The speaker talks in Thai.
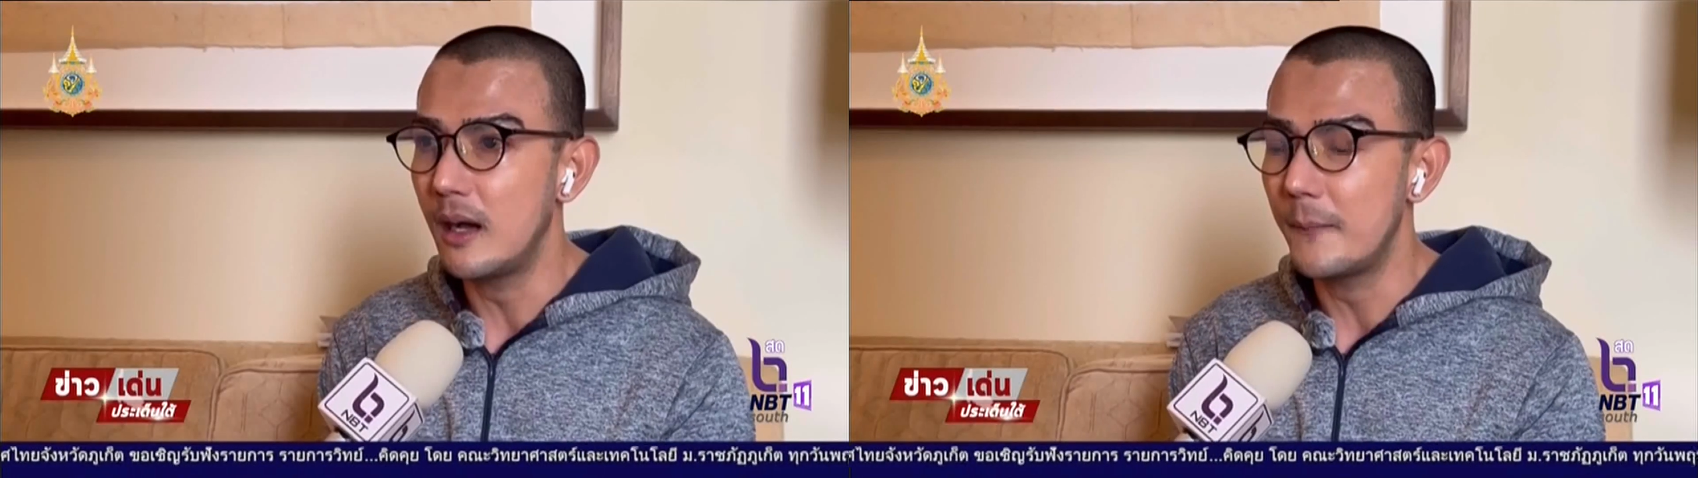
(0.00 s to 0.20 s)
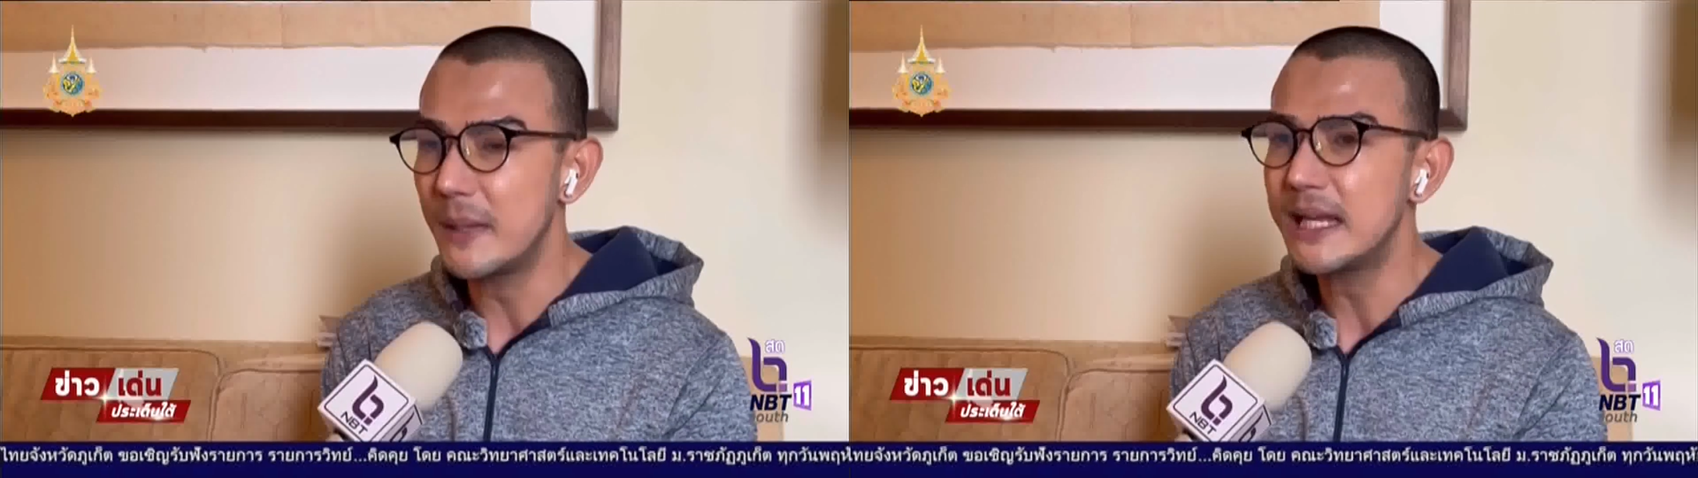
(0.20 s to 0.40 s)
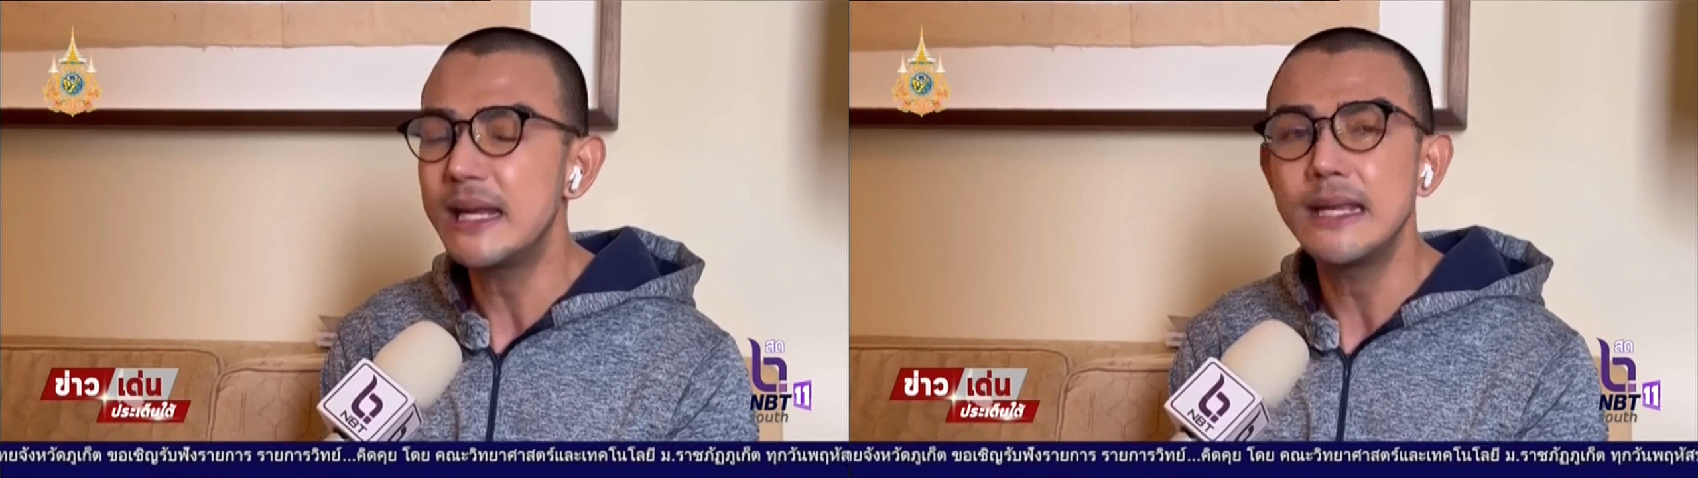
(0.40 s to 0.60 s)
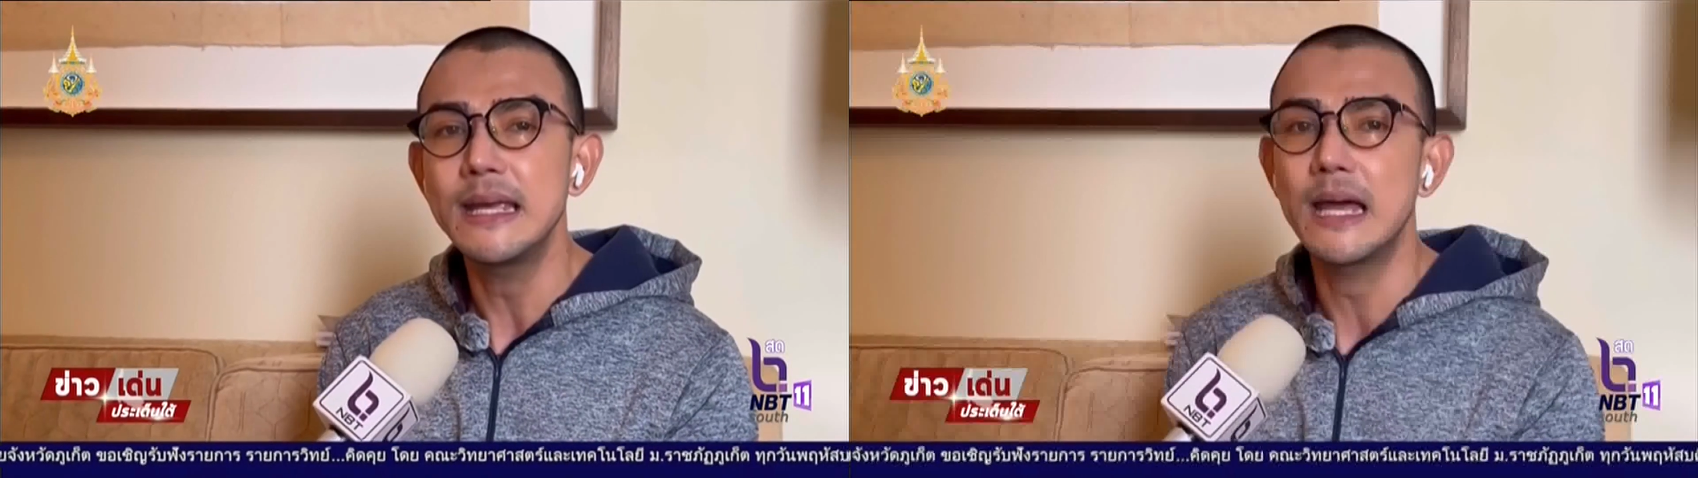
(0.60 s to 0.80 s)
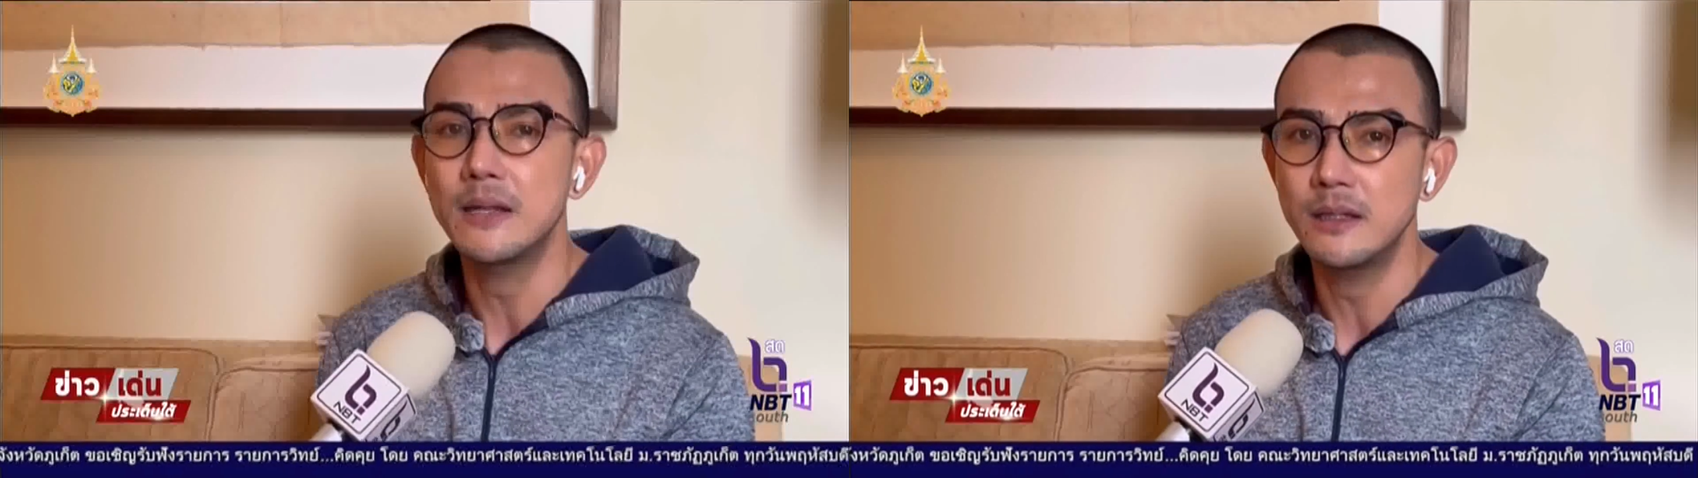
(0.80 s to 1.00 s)
ไม่ได้เรี
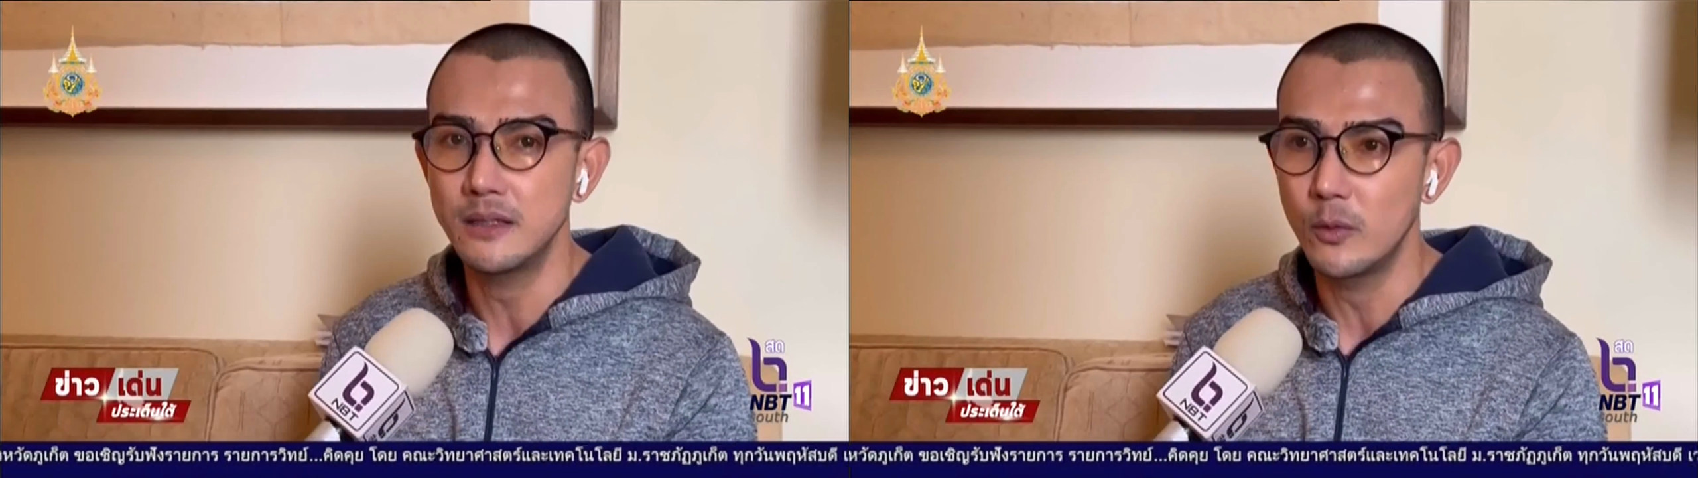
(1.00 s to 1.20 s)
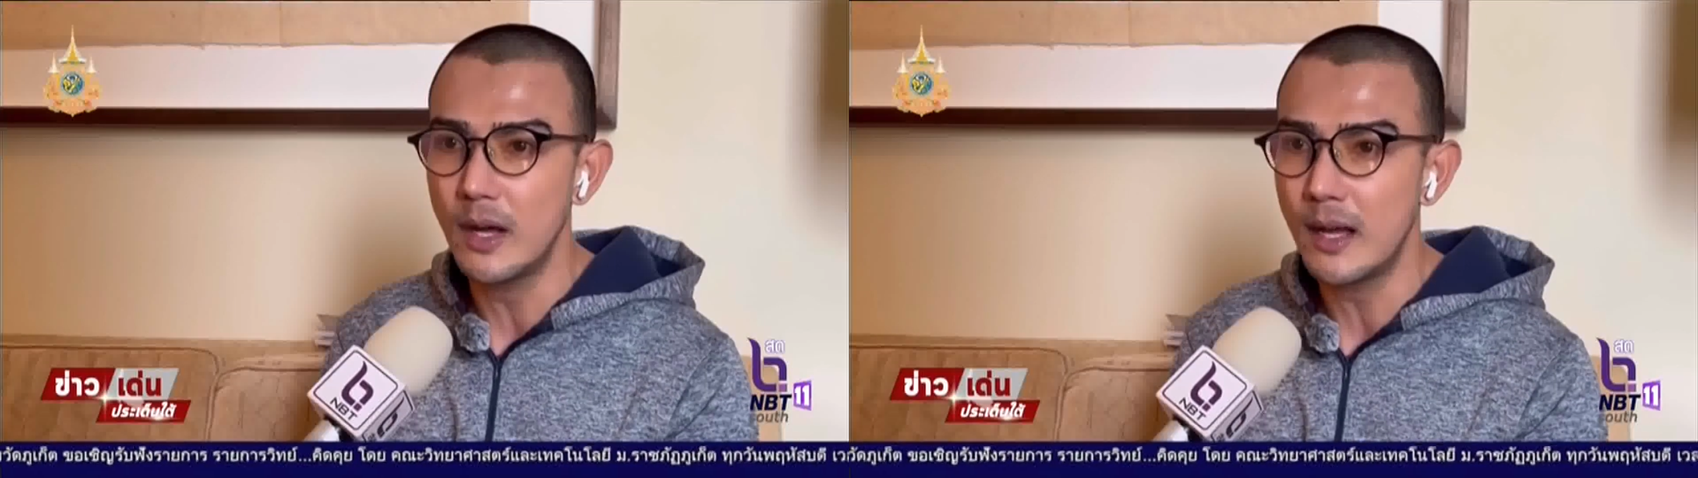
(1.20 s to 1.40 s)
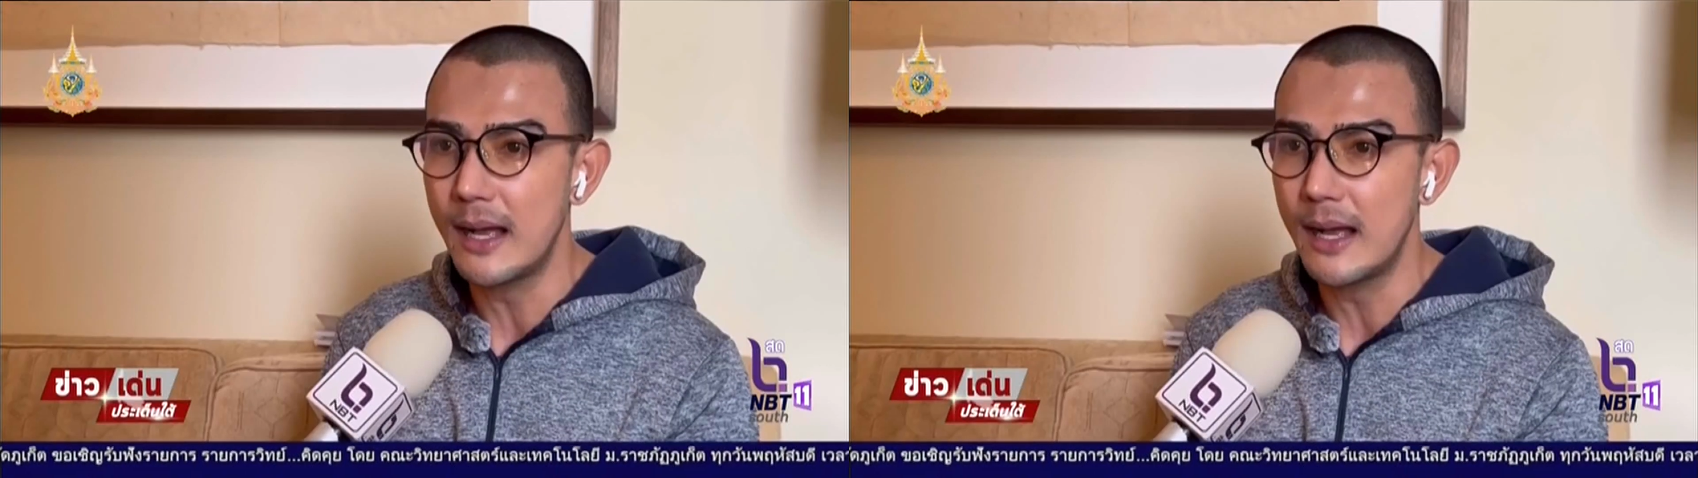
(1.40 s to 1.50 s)
ยน หรือว่า